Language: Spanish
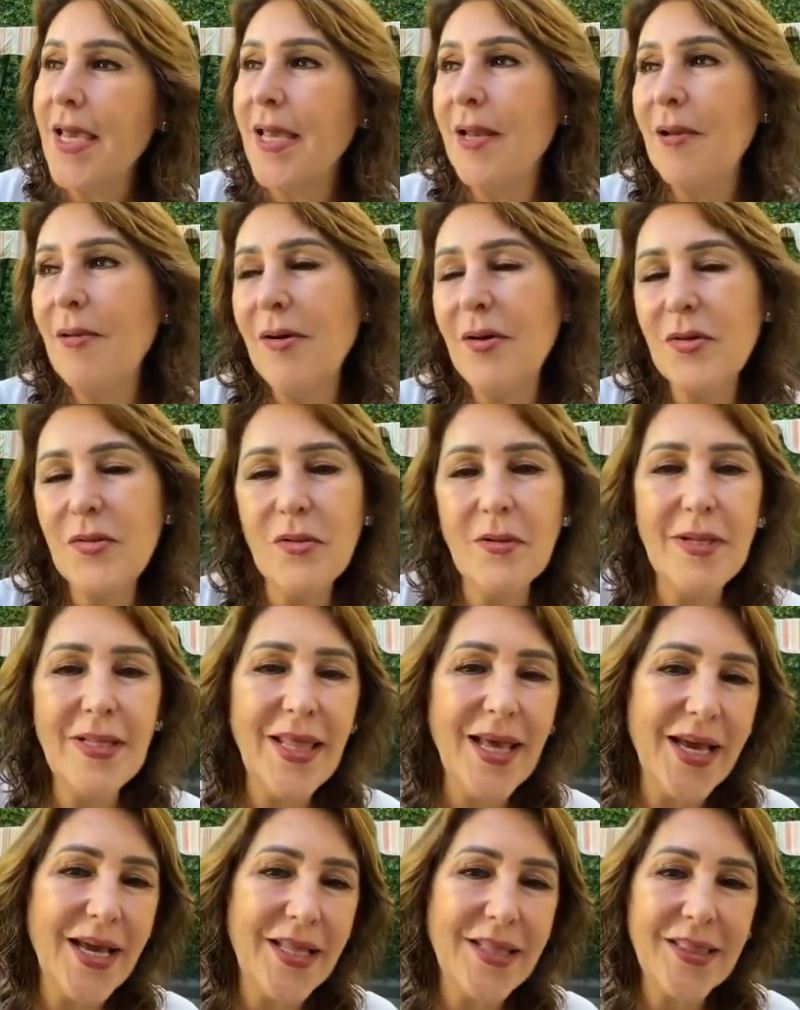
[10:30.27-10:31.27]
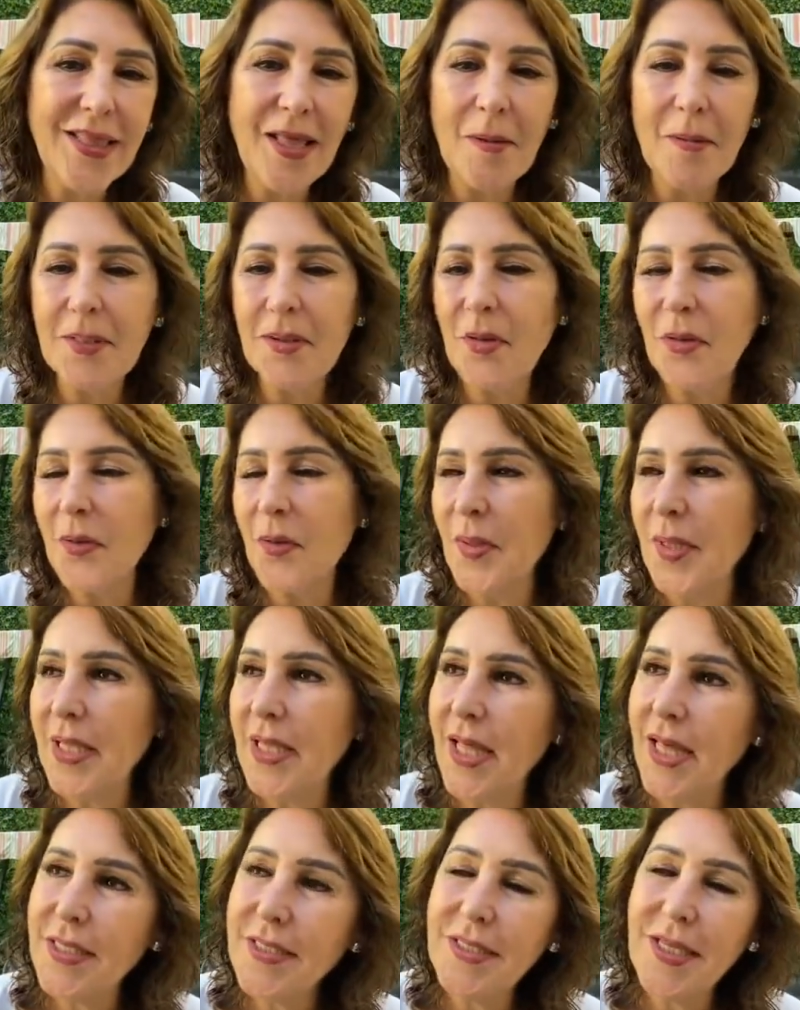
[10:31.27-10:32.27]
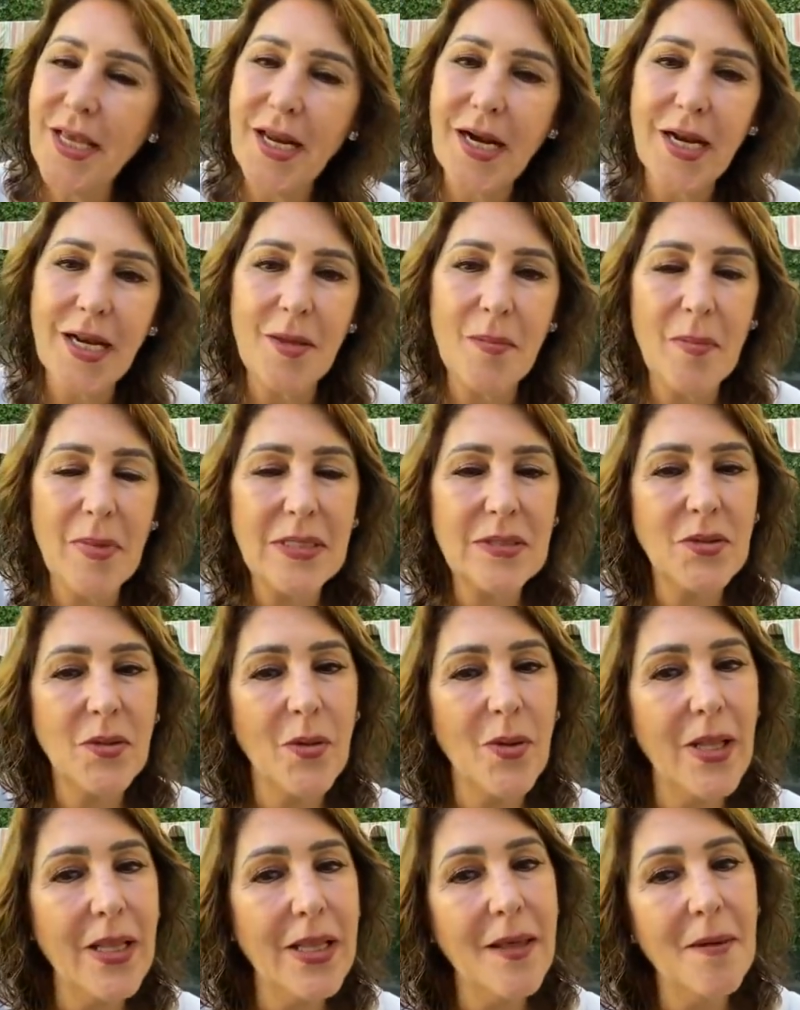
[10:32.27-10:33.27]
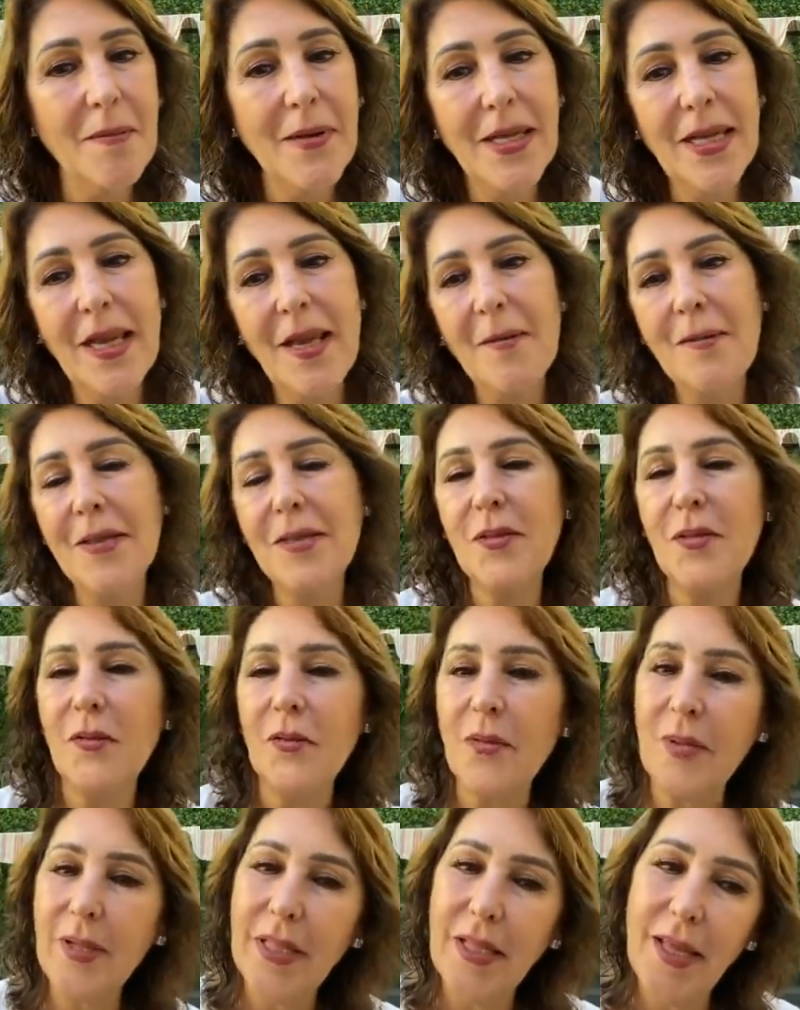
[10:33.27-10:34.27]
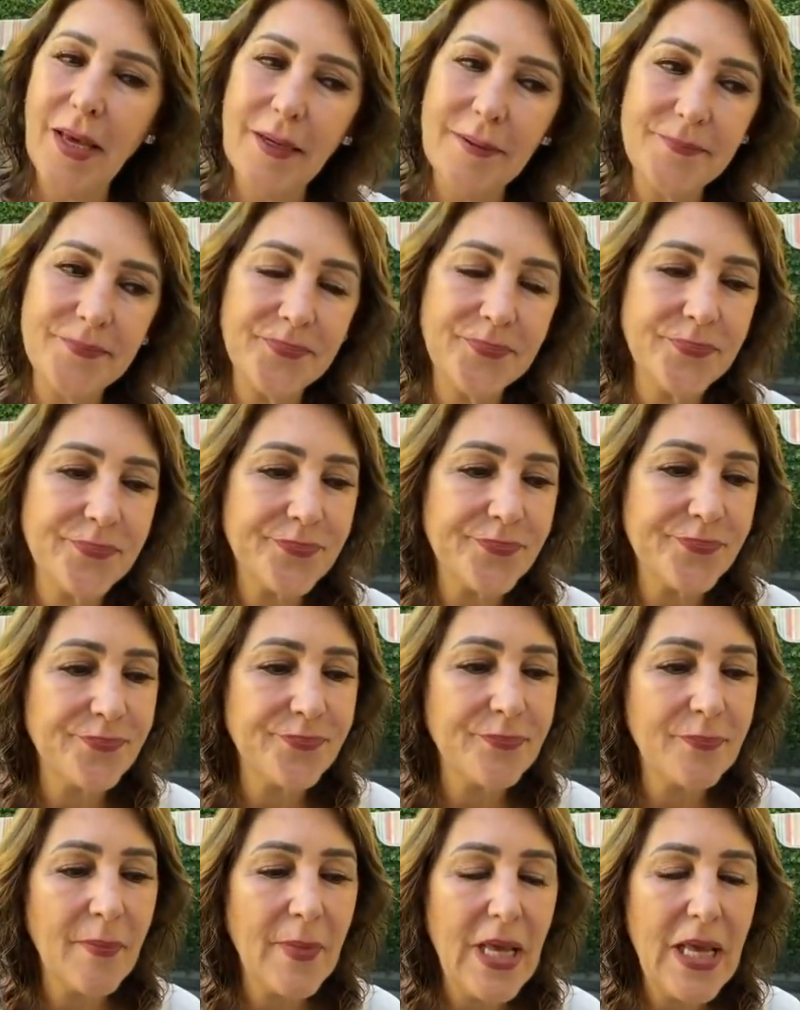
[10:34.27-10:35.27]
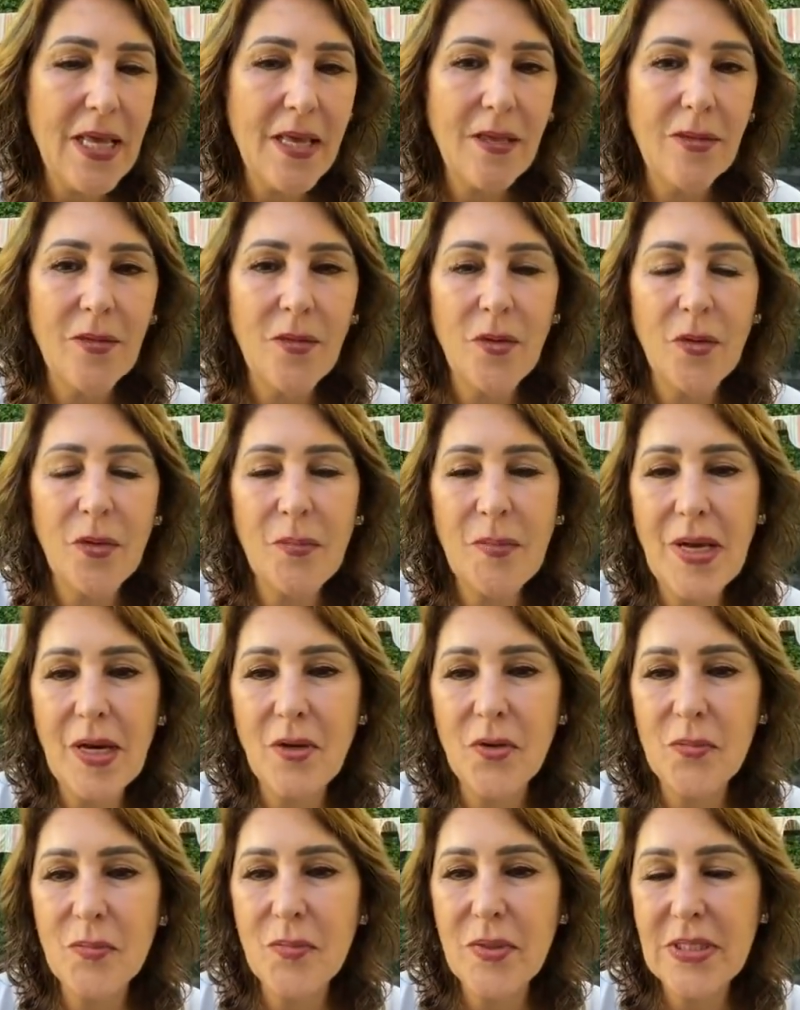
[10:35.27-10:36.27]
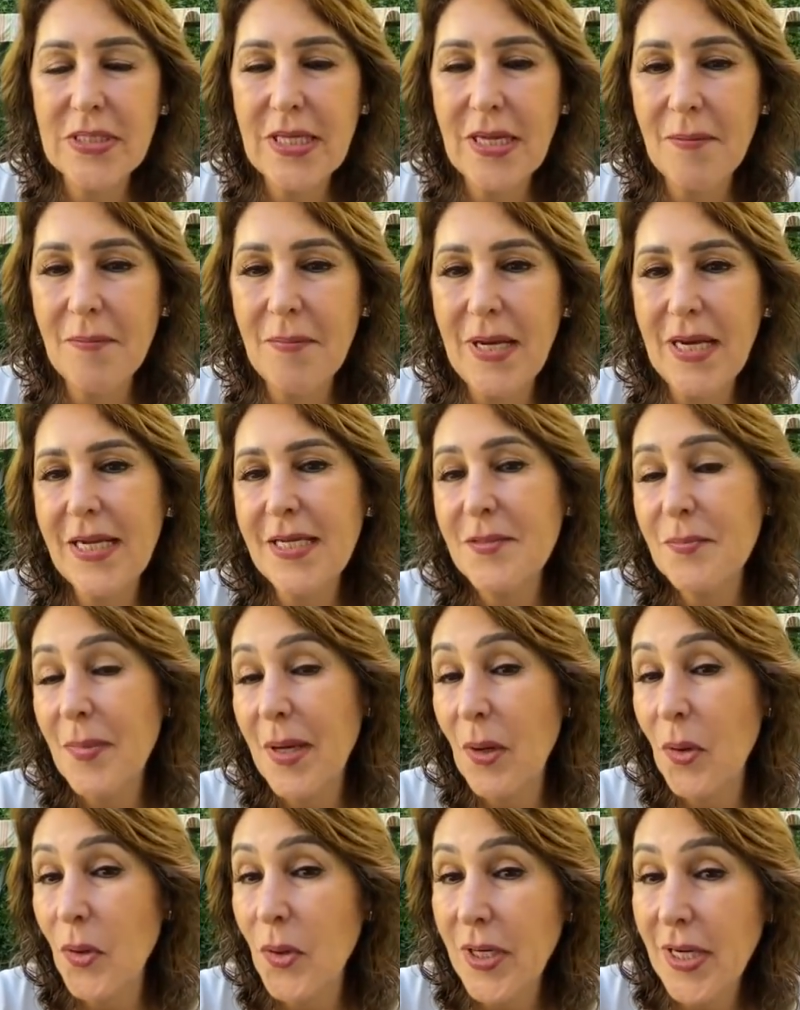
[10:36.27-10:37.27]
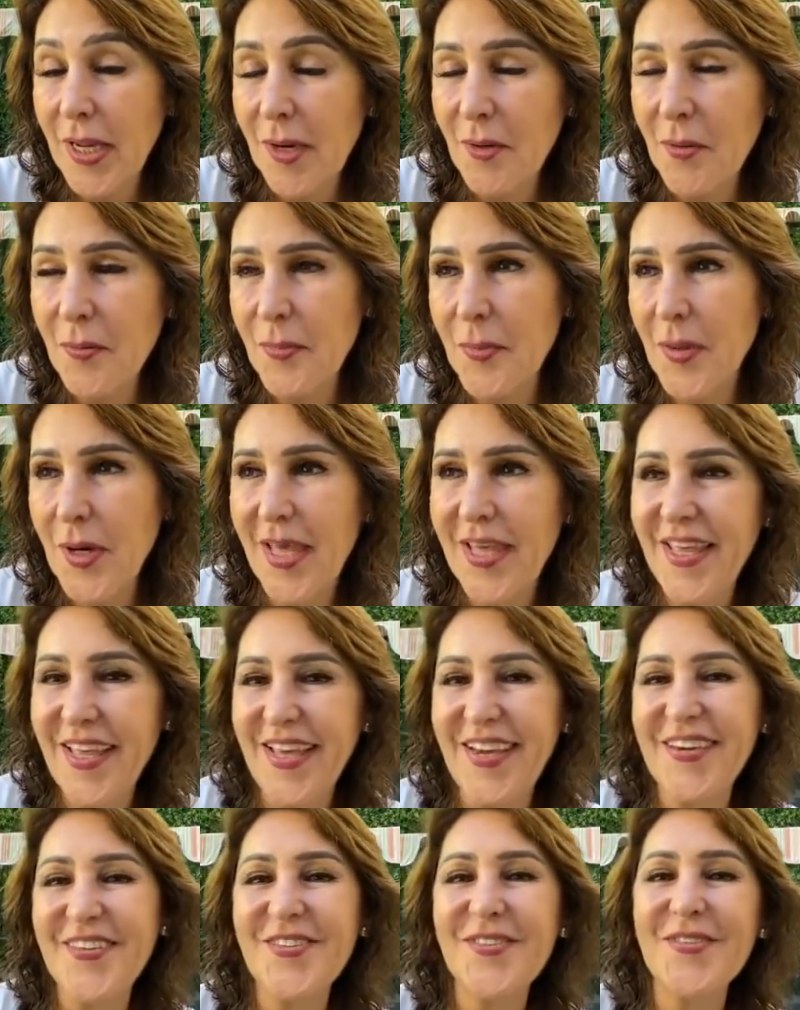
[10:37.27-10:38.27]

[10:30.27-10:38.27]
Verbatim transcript: Y luego todo el día cantaba, todo el día hacía rimas, todo el día bailaba, todo el día dormía con mis hermanas, me corrieron porque